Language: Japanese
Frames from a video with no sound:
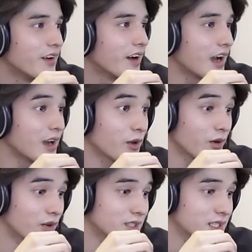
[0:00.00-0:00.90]
あ
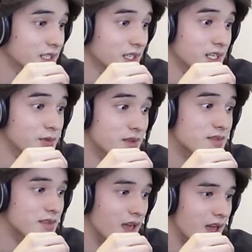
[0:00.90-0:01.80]
のー、神経締め
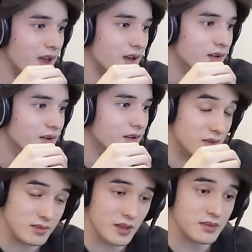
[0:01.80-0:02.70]
つって、
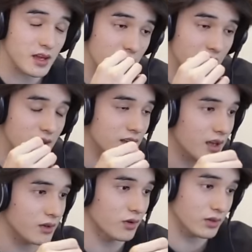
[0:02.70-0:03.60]
釣った魚ね、
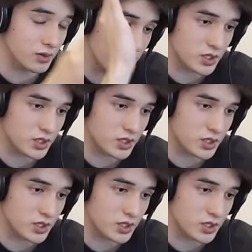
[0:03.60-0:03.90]
あのー、首